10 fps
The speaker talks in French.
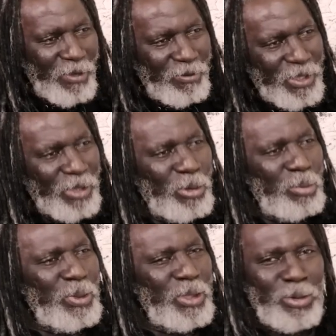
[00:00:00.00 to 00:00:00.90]
on faisait nos
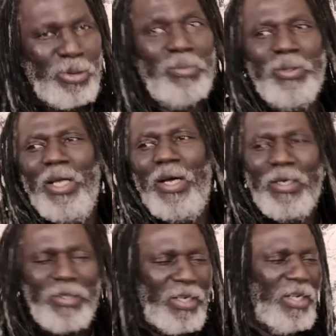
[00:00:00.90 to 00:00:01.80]
répétitions, et puis là,
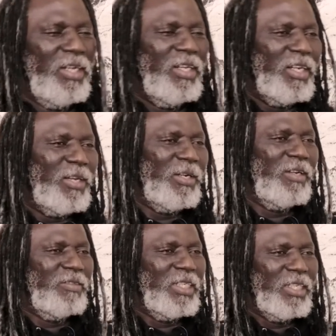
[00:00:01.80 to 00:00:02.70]
on là, on
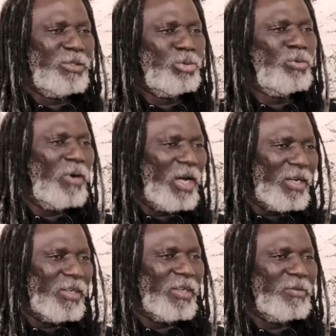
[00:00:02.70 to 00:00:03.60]
avait tout, quoi.
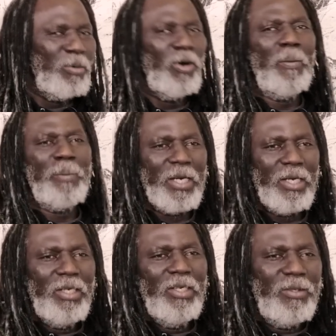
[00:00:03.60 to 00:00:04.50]
On avait, bon, après,
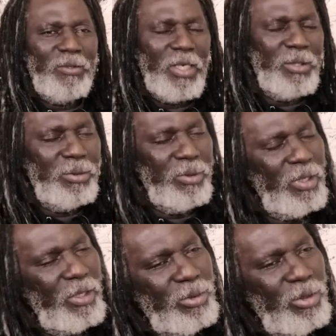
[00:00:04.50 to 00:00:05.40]
on a
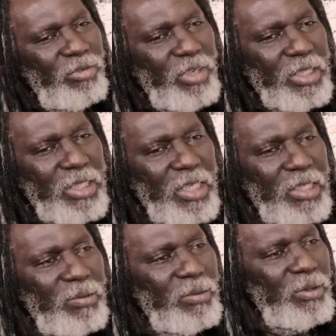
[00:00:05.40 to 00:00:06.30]
eu un jeune Français
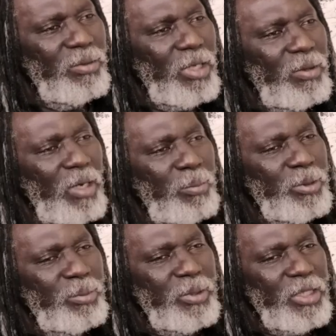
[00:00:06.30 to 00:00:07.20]
qui nous, a donné la
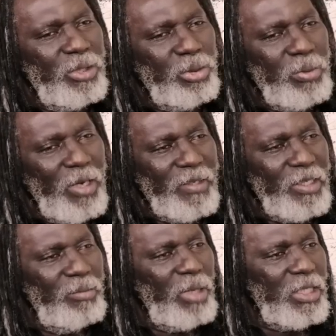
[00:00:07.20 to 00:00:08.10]
possibilité de jouer avec
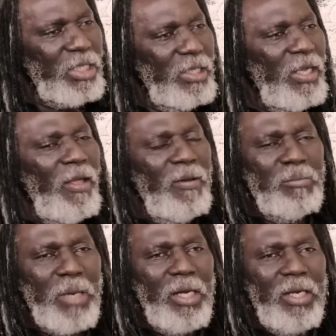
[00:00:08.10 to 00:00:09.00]
une batterie,
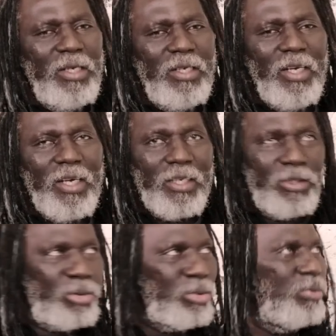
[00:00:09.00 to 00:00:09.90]
mais les
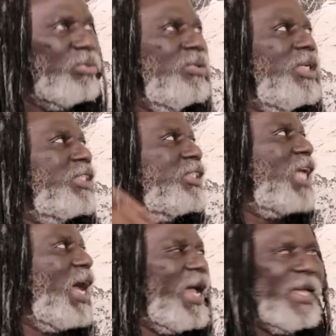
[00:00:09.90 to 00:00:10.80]
retours, les
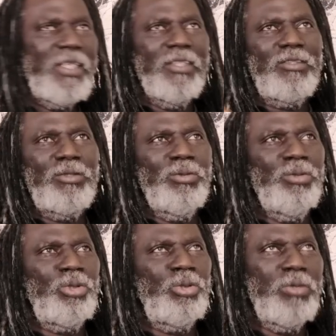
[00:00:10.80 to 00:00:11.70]
sides et
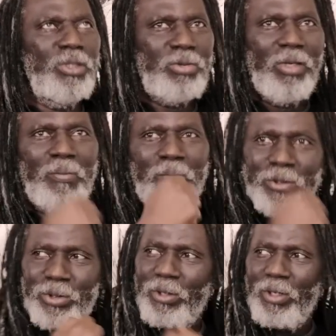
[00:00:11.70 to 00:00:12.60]
tout, jouer sur un
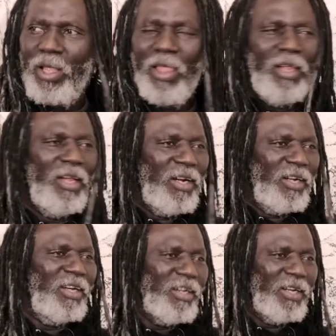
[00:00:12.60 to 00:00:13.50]
bon son,
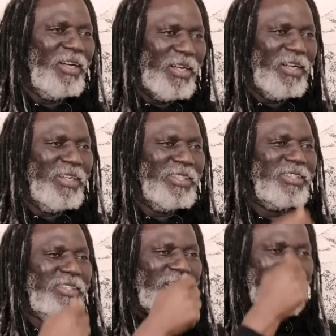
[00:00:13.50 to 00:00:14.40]
euh,
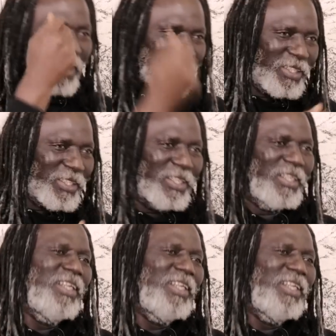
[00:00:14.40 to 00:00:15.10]
s'entendre